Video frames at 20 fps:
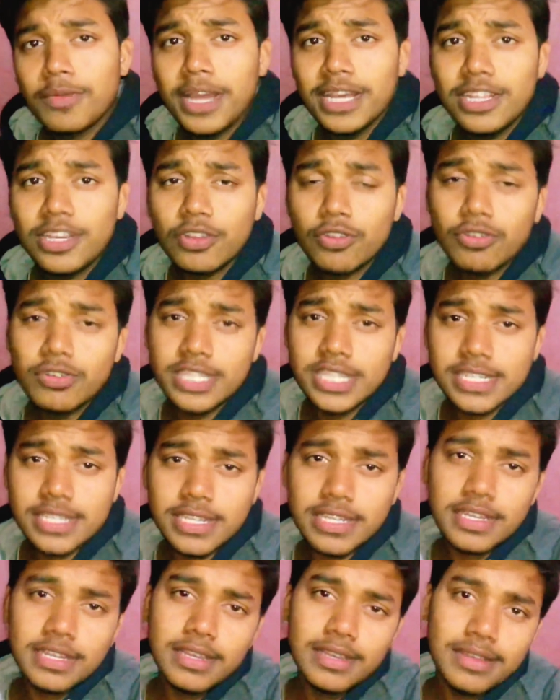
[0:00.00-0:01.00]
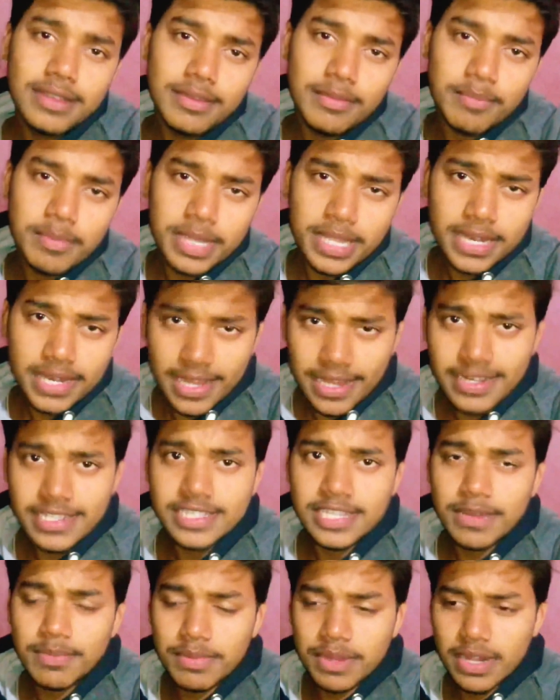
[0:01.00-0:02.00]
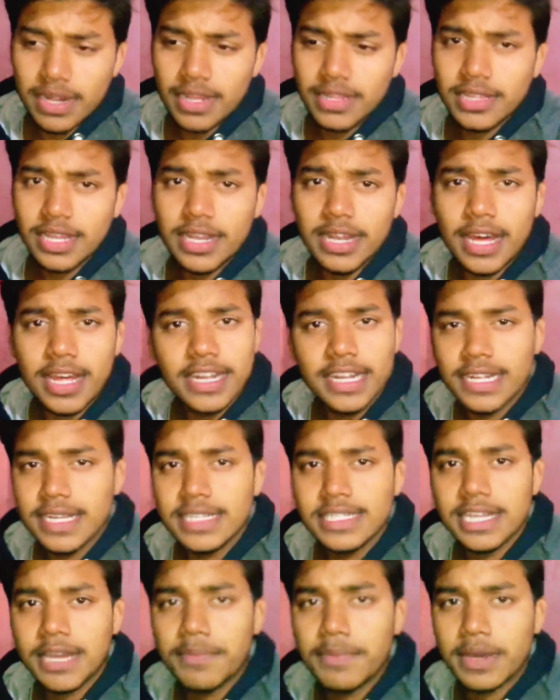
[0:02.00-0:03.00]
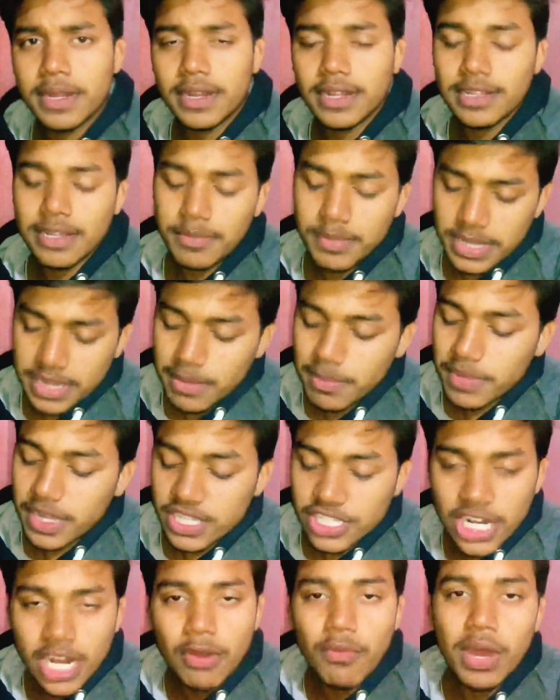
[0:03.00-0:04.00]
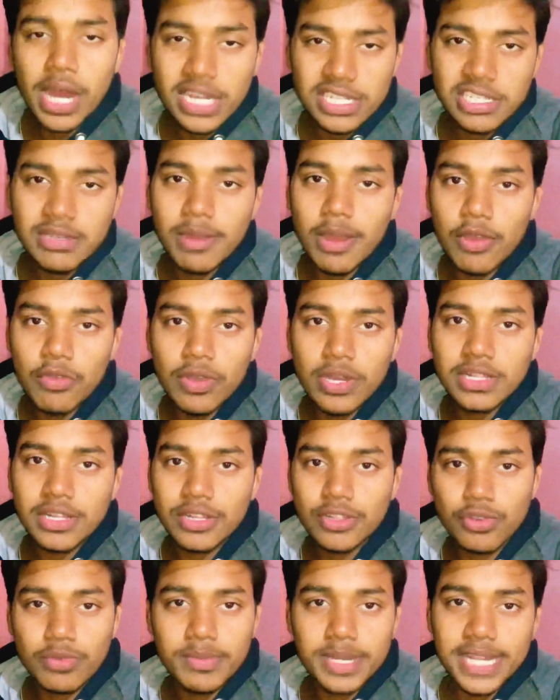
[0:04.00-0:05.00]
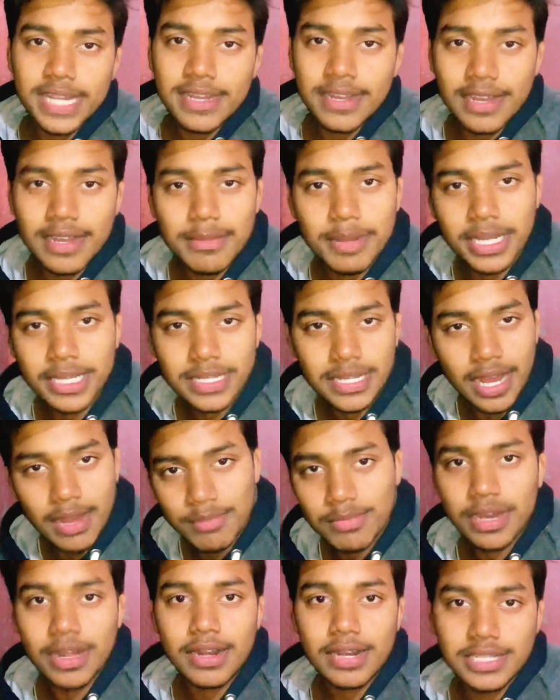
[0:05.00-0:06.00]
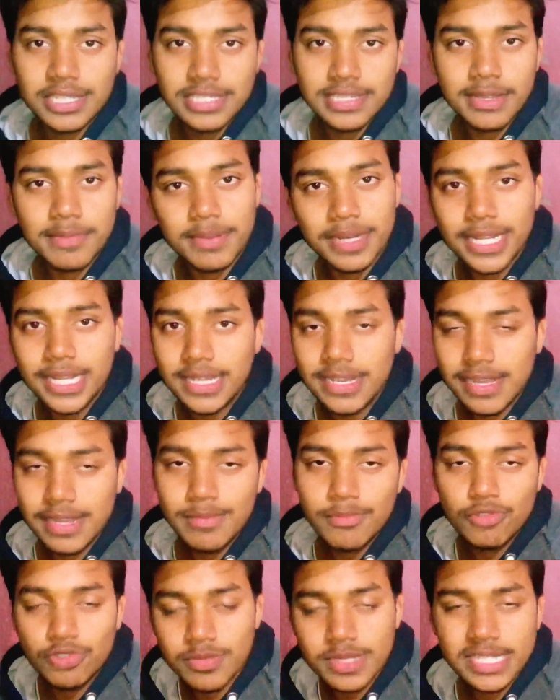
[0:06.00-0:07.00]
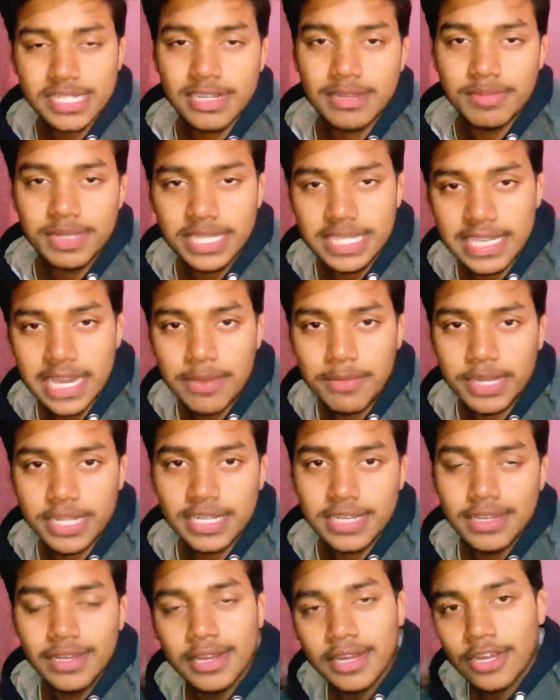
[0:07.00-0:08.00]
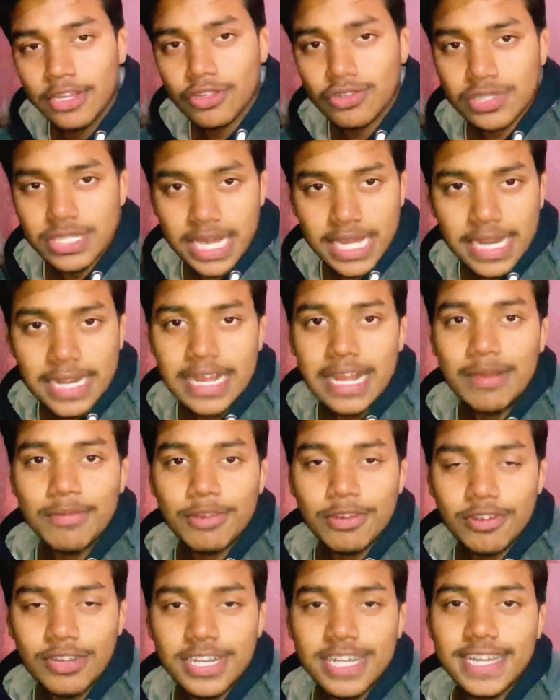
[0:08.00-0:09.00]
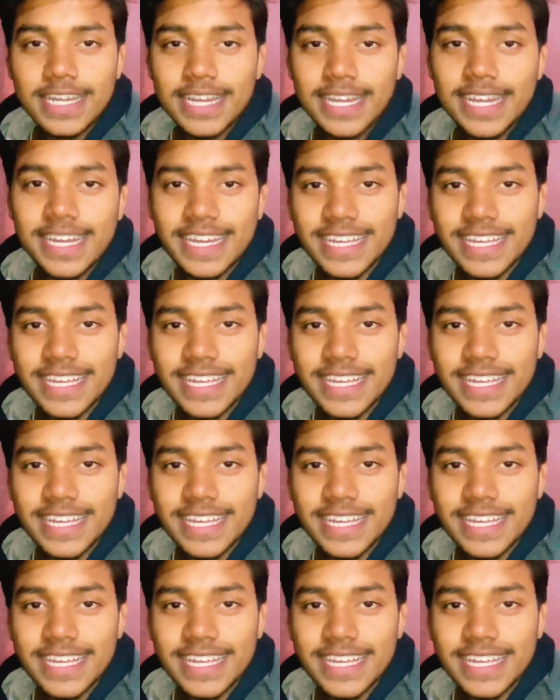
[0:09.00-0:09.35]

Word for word: भाई देखो जैसे कि मैं नारी साफ कर रहा था नारी नहीं साफ कर रहा था मतलब कचरा वहाँ जमा हुआ था तो मैंने कहा भाई काम करना चाहिए अपना ही काम उसमें शर्म की क्या बात है तो सारे काम करो ठीक है